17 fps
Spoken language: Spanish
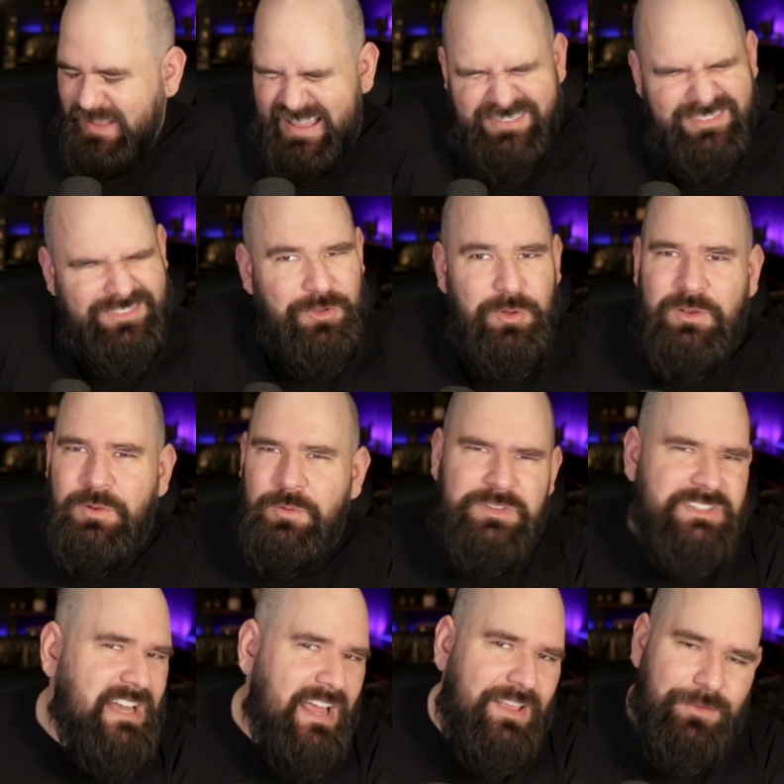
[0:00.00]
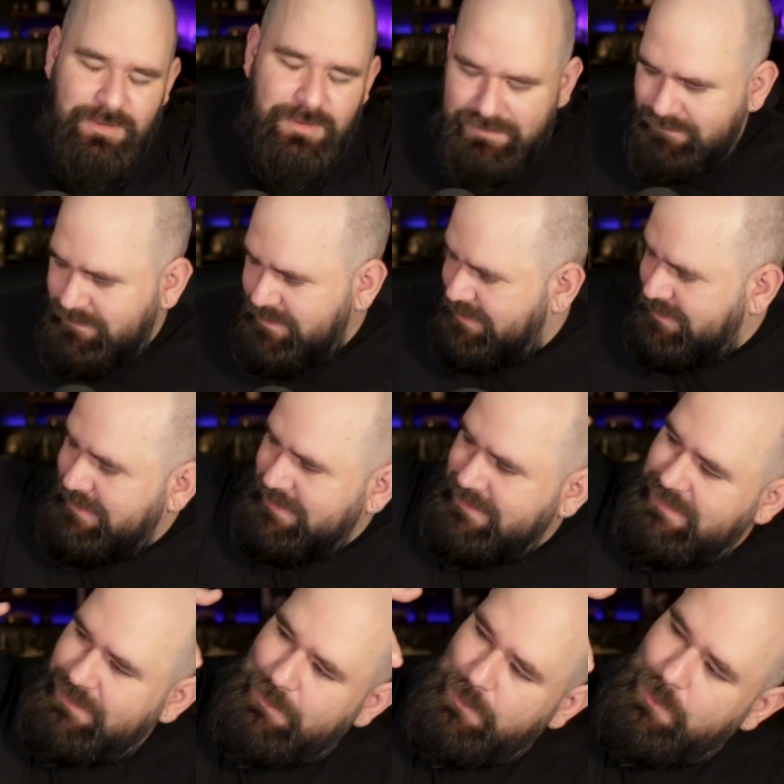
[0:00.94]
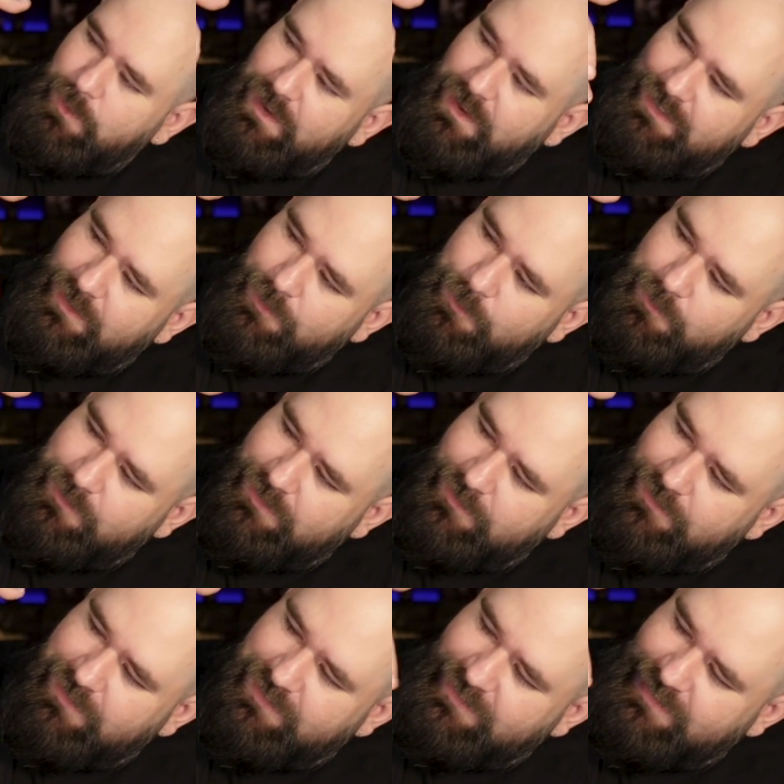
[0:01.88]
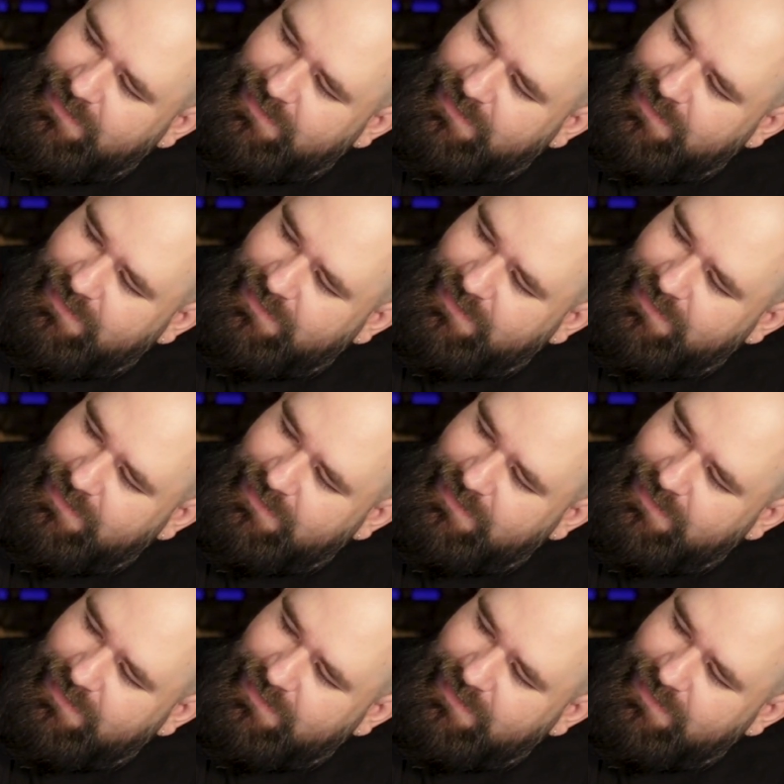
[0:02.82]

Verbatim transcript: Y ahí estoy luchando y haciendo toda esa cosa donde